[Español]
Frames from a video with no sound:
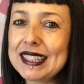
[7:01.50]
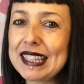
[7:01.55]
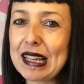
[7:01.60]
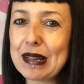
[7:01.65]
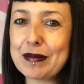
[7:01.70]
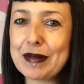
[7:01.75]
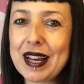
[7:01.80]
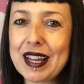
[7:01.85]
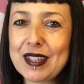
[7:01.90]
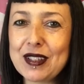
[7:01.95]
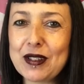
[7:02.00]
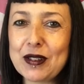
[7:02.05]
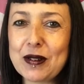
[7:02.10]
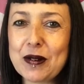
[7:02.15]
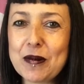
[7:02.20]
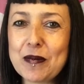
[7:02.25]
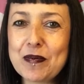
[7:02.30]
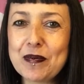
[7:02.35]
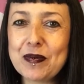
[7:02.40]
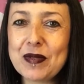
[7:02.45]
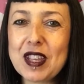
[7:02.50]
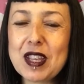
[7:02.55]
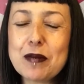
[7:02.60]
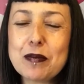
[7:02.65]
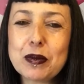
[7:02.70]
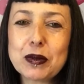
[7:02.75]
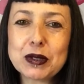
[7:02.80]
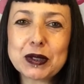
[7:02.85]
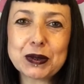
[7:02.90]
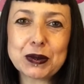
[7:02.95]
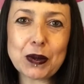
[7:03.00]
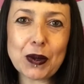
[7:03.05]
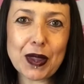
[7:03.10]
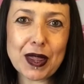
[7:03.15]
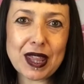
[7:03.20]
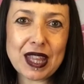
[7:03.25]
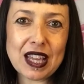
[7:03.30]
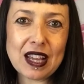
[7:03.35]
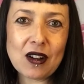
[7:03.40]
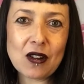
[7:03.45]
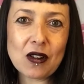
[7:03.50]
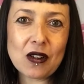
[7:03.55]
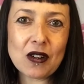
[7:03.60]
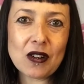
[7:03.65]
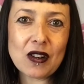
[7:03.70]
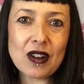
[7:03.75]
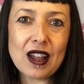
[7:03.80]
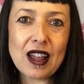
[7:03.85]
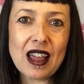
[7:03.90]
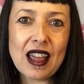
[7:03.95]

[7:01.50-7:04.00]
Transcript: tamaño y por su hocico